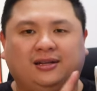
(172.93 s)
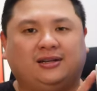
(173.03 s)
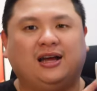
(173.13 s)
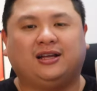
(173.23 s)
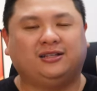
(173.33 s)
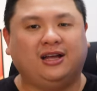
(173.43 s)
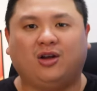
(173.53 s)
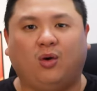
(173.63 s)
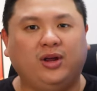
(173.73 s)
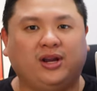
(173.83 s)
đời đời
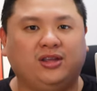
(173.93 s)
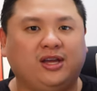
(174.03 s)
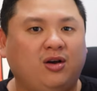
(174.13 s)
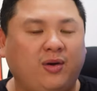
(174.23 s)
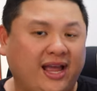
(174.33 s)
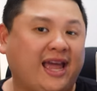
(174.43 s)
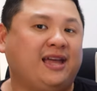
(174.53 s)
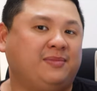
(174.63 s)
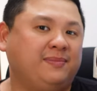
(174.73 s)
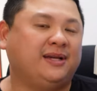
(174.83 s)
cũ thì nó chỉ có khoảng
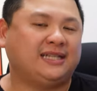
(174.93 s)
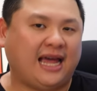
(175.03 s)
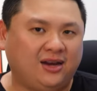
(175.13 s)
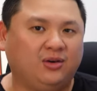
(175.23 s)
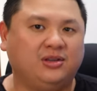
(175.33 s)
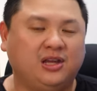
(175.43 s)
2.000 mấy pascal thôi